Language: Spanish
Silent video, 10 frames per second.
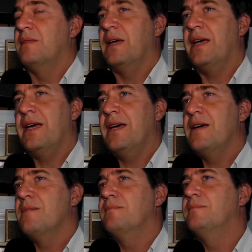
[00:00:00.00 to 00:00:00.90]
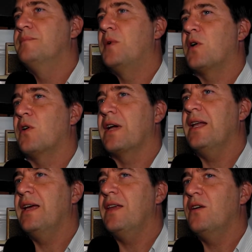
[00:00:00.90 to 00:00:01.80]
Eh, por lo
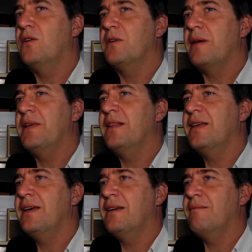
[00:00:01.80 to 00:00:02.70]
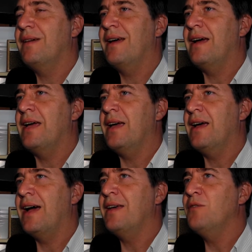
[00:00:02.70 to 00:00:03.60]
que he leído, obviamente
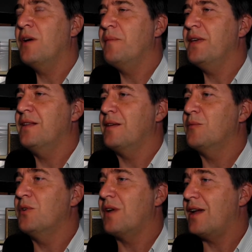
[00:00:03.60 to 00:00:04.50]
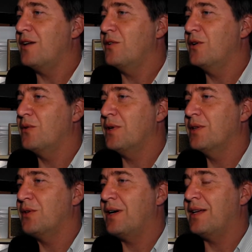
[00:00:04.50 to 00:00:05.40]
eh, hay un ambiente muy raro en
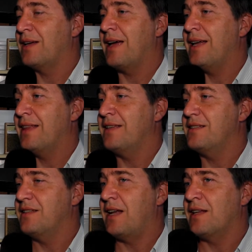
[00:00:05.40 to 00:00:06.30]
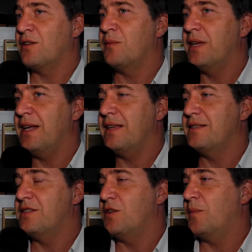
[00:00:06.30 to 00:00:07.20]
cuanto a, la, toma de la
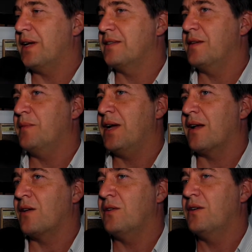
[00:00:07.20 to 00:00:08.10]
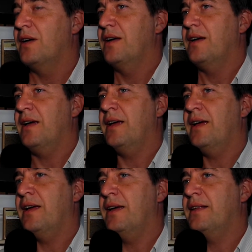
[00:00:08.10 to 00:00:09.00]
decisión para sembrar, ¿no?
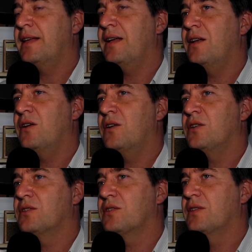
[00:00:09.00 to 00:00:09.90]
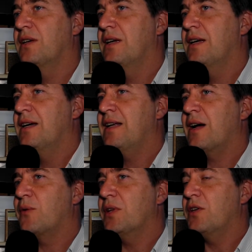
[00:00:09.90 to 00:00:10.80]
Eh, están los,
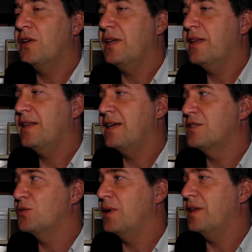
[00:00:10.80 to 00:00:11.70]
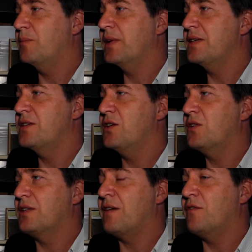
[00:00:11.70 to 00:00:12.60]
las cuestiones de estas subas del
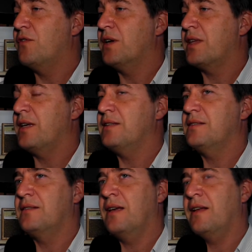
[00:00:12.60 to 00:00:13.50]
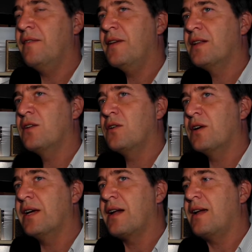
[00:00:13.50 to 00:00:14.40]
precio tan fuertes, el
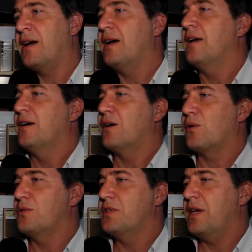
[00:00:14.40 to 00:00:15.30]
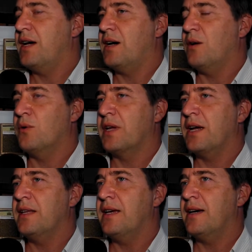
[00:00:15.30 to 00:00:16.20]
efecto guerra
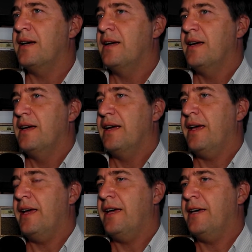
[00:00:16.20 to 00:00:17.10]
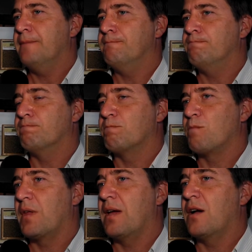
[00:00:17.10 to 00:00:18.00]
Rusia-Ucrania, em,
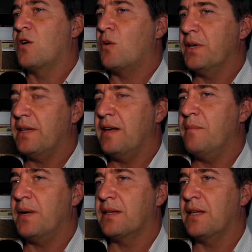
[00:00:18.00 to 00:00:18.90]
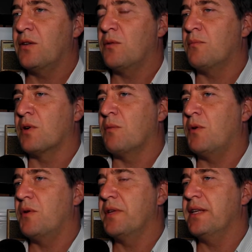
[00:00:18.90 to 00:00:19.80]
cómo están impactando,
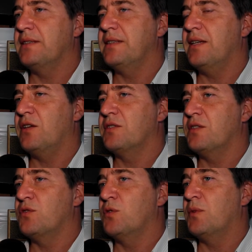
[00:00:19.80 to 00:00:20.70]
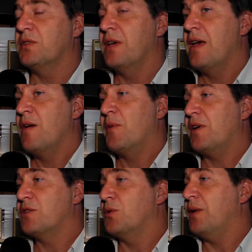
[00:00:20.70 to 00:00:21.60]
como vos bien decís, en los insumos,
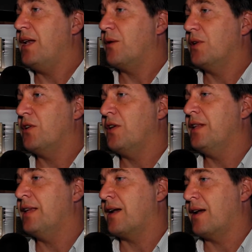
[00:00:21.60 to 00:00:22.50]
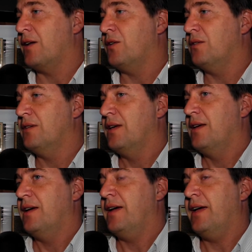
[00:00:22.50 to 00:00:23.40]
pero a su vez la cuestión interna, ¿no?
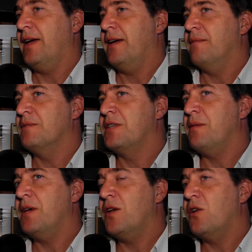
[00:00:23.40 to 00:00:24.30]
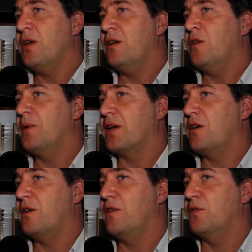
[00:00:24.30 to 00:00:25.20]
Eh, si bien hoy los
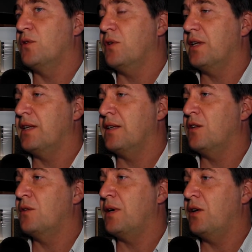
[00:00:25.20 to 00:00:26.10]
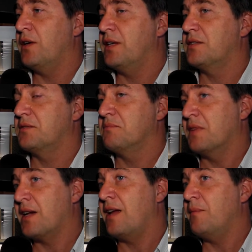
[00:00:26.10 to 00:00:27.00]
mercados de futuro están dando valores
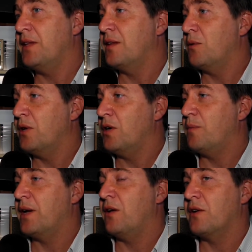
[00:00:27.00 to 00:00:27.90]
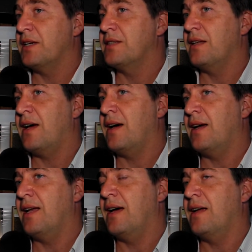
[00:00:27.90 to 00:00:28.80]
realmente buenos para lo que es
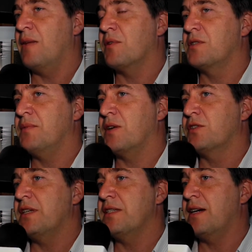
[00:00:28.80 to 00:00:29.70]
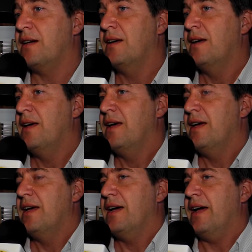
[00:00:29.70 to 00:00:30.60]
la, próxima cosecha,
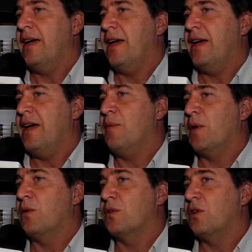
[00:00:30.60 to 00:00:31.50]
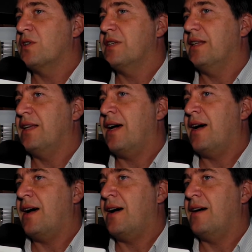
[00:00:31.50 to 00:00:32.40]
eh, el productor se
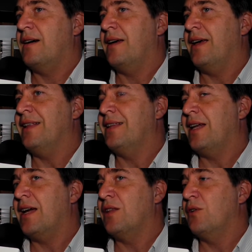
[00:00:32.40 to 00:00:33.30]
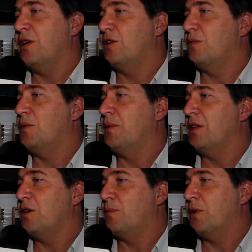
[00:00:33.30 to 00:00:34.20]
está enterando en estos
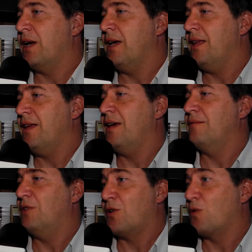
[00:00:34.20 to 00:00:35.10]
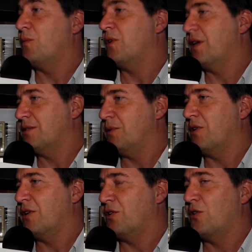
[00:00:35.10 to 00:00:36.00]
momentos por ahí de los rumores
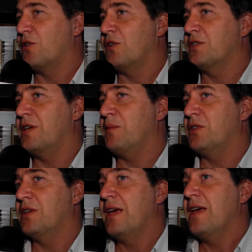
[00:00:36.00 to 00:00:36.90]
bueno, que todos conocemos